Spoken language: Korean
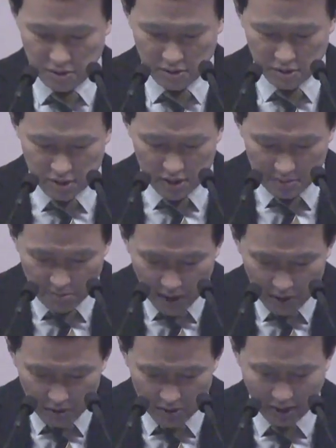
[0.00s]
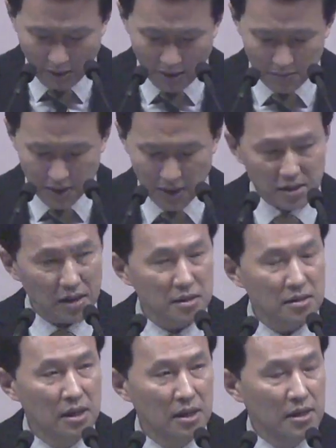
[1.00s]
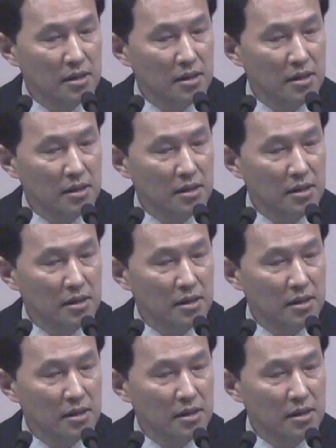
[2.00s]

어, 임마누엘 나와 함께 한다는